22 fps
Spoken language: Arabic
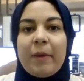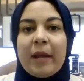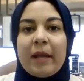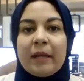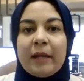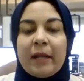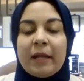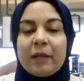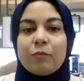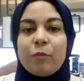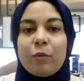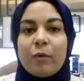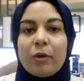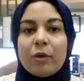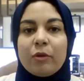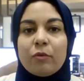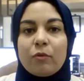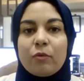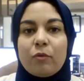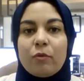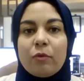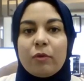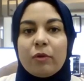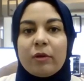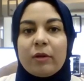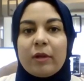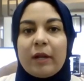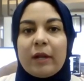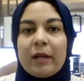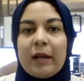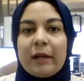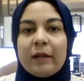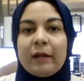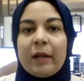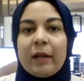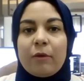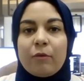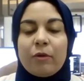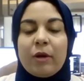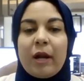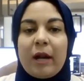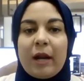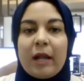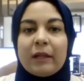بيانات ممكن نكون لن
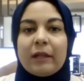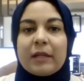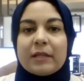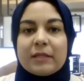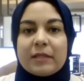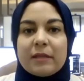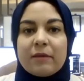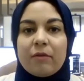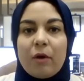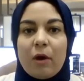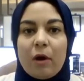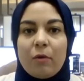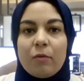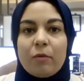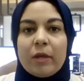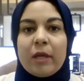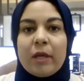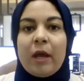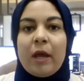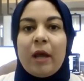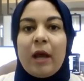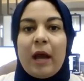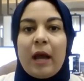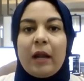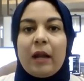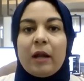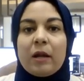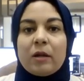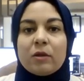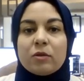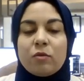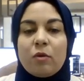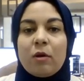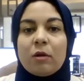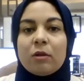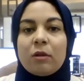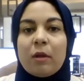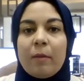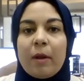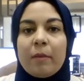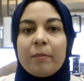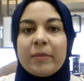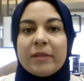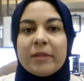يكون لها تاثير قوي على
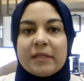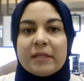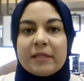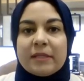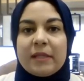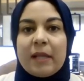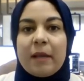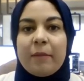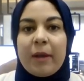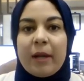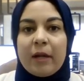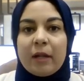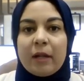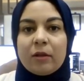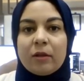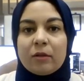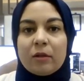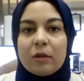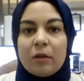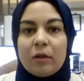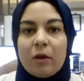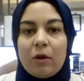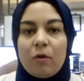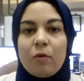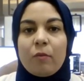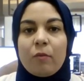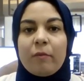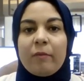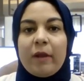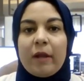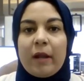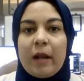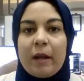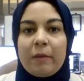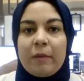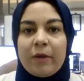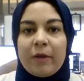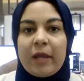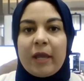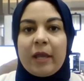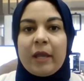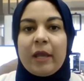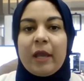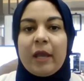الاسواق طبعا باستثناء بيانات التضخم
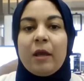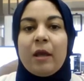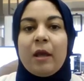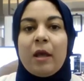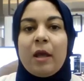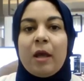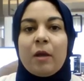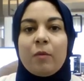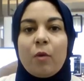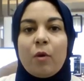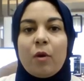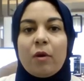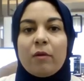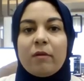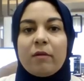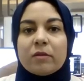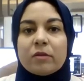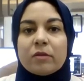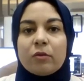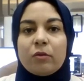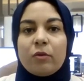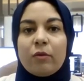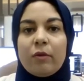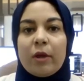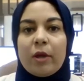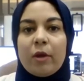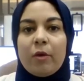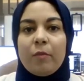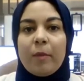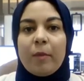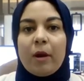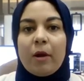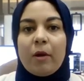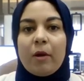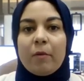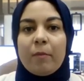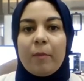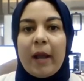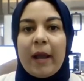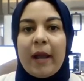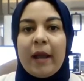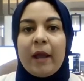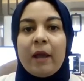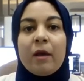الامريكيه المقرر صدورها يوم
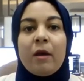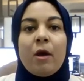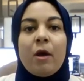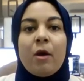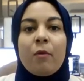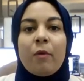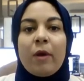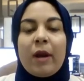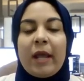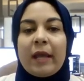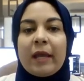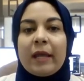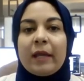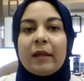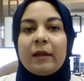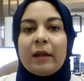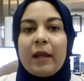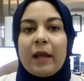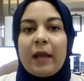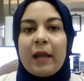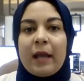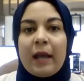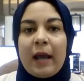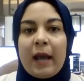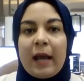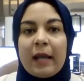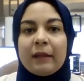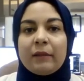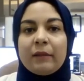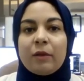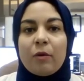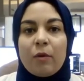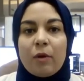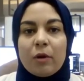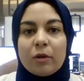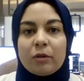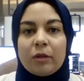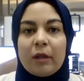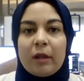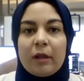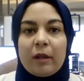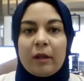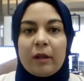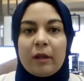الاربعاء ولكن حتى
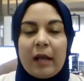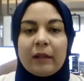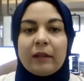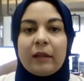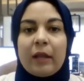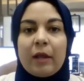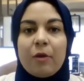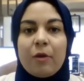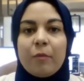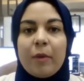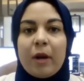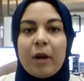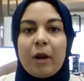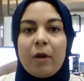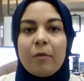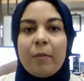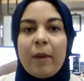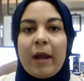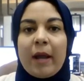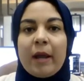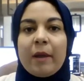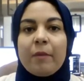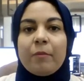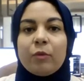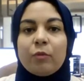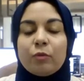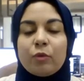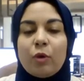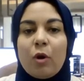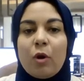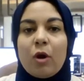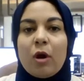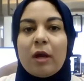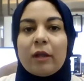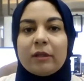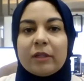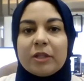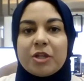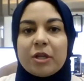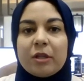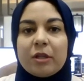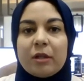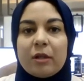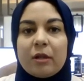وقت حتى يوم الاربعاء من المتوقع
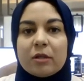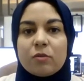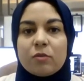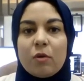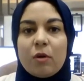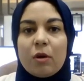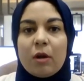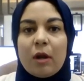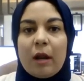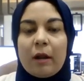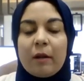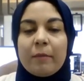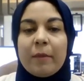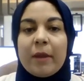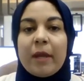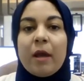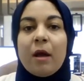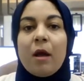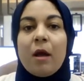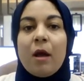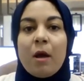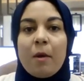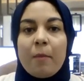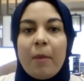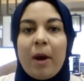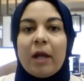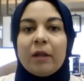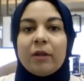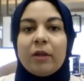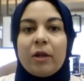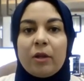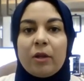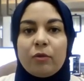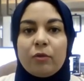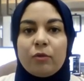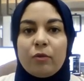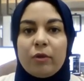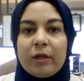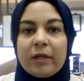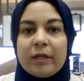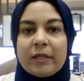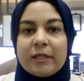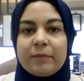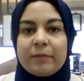ان تشهد الاسواق العالميه بعض
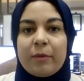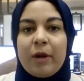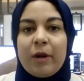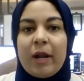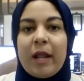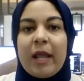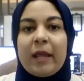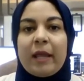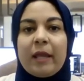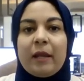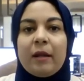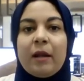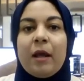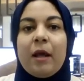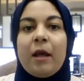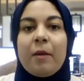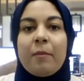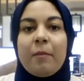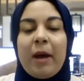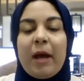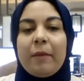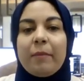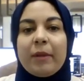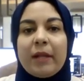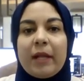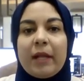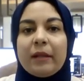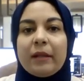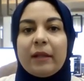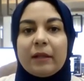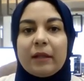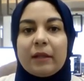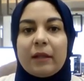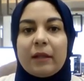الهدوء النسبي ولكن مع بدايه